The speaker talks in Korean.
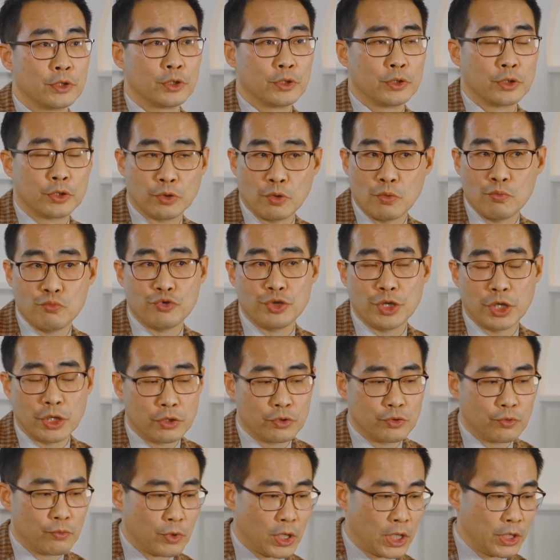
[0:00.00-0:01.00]
그, 그런 분야를
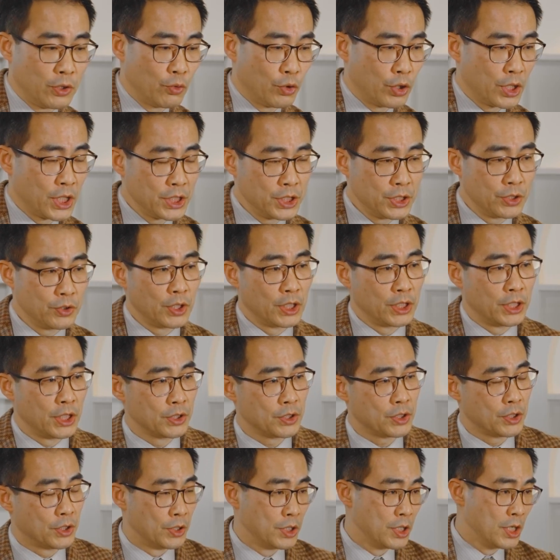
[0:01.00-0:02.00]
좀 많이 원하시는 것
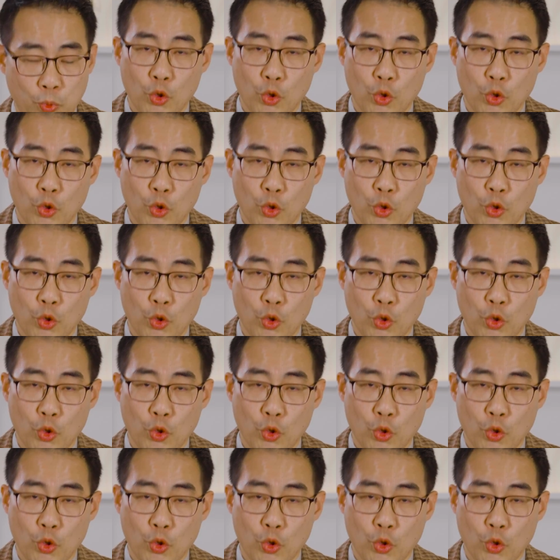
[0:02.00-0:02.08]
같아서,